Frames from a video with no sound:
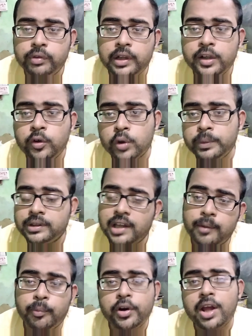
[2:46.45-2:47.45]
রিফিলিং করবে
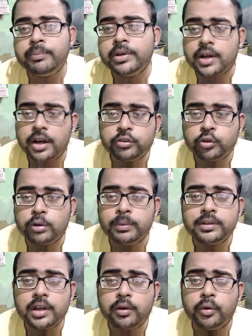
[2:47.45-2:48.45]
তারপরে আপনি কাজ
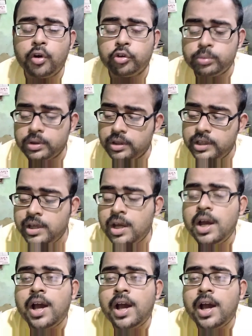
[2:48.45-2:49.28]
করবেন তার কোনো অসুবিধা নেই